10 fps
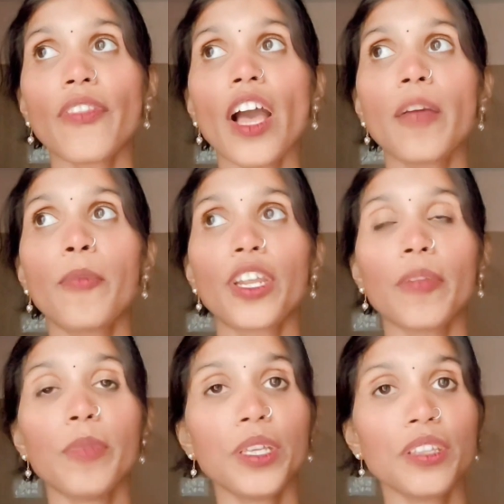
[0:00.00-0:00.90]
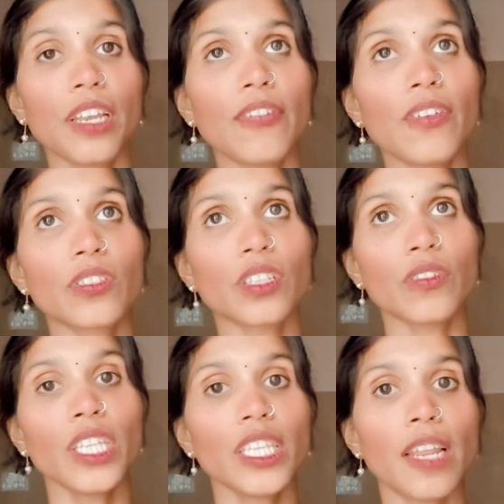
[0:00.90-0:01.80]
தாங்க போகிறேன் எப்படி இந்த
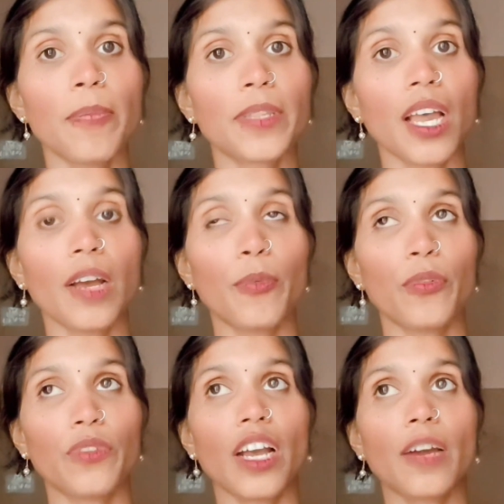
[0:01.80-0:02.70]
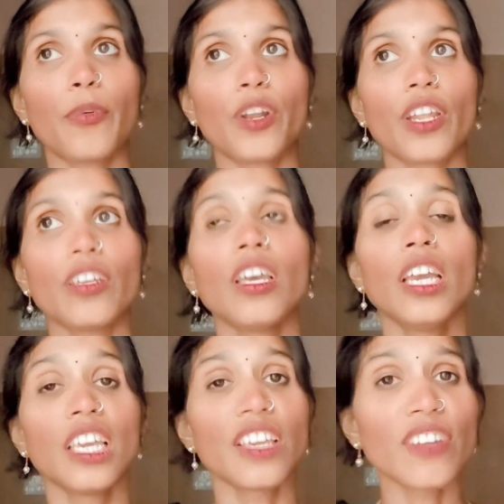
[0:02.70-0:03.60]
இளவரசர் வந்து இந்த இழப்பை தாங்க போ தாங்க போகிறாரு
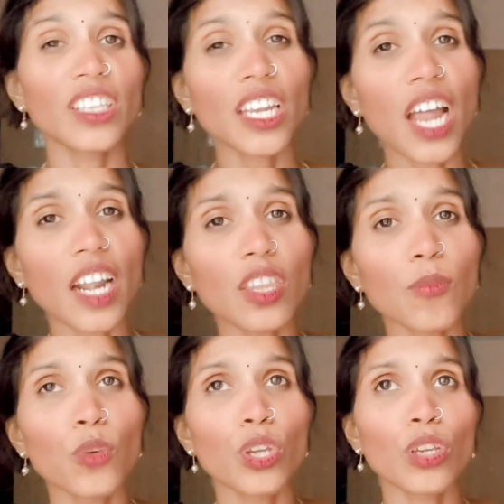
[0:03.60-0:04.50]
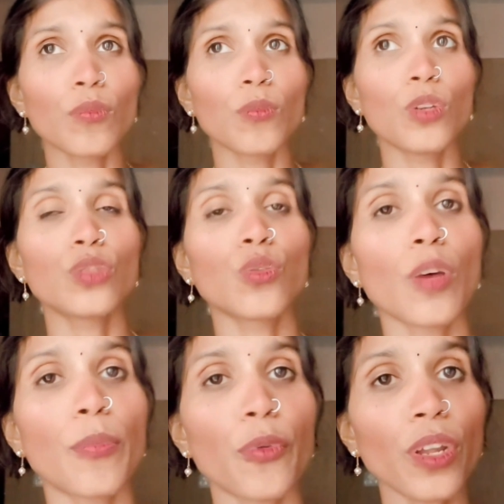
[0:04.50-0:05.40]
இவர் தானே அடுத்து முடி முடி
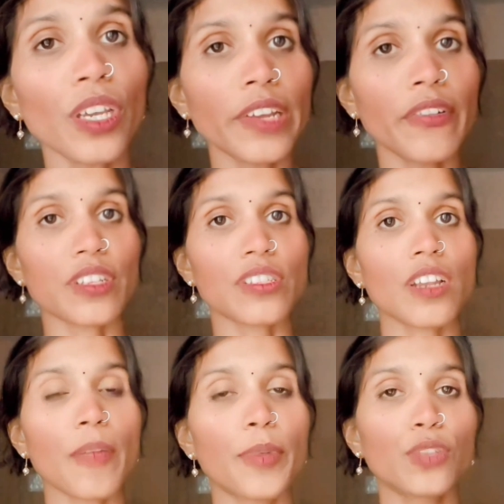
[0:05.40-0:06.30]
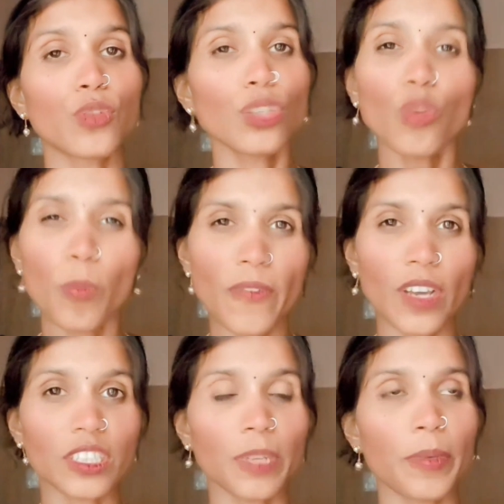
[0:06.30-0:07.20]
போகிற இளவரசர் அப்படின்னு சொல்லிட்டு ரொம்ப
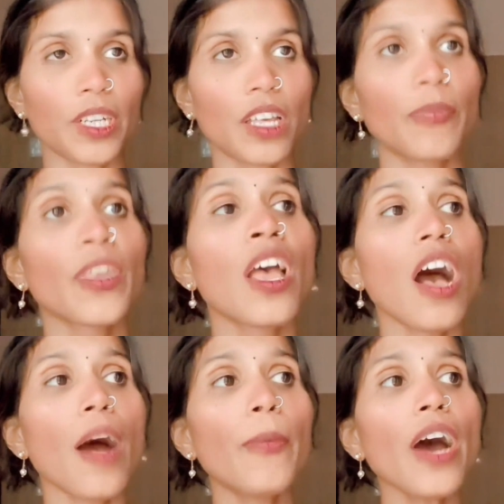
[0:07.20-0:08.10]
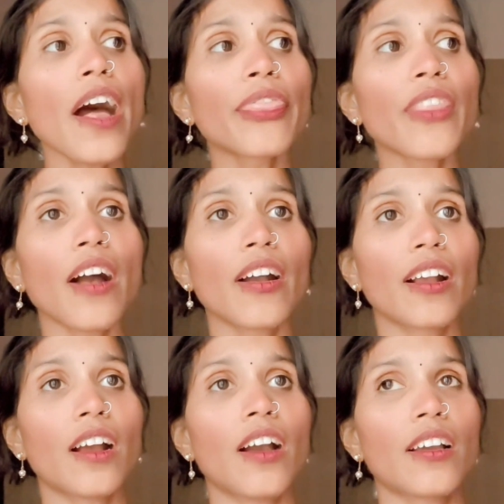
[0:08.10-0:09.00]
வருத்தப்படுறாரு அப்போ
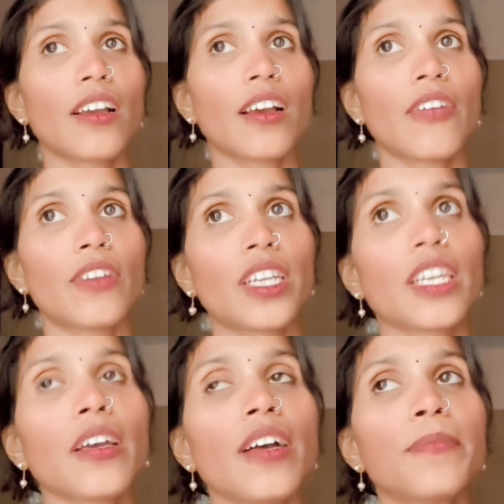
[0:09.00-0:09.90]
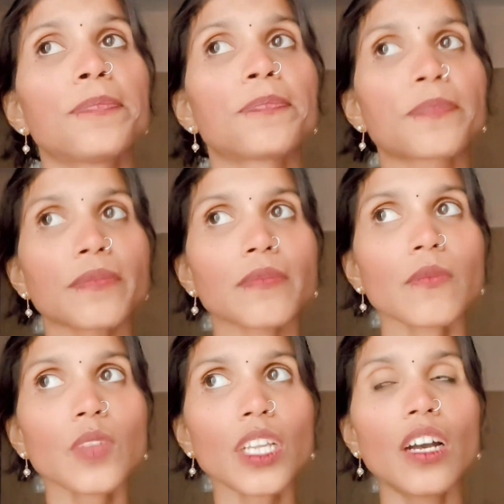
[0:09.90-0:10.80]
அங் அங்கே அவர்கிட்ட
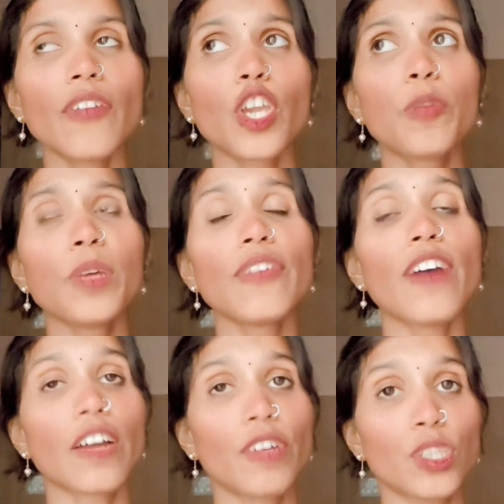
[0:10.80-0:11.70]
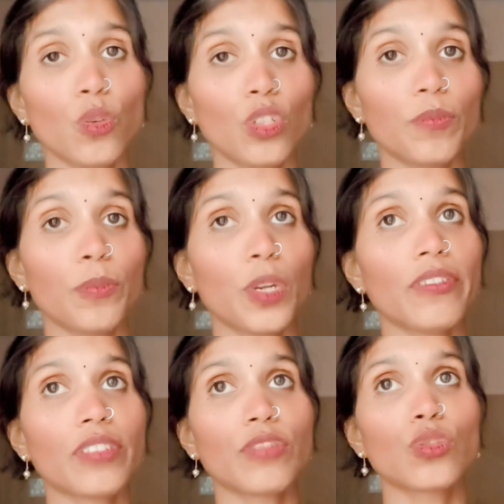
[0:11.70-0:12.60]
வெகுமதி வாங்க வந்த ஒரு
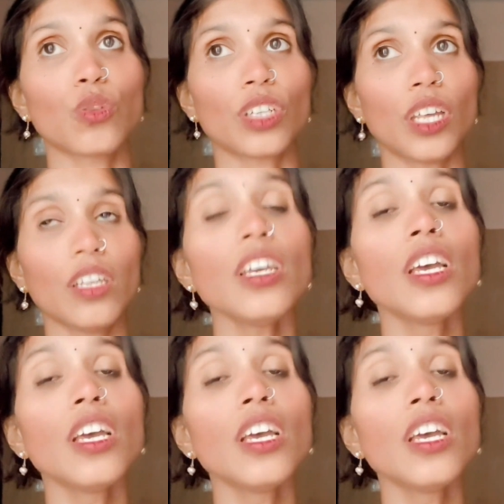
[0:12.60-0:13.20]
புலவர் வந்து சொல்கிறாரு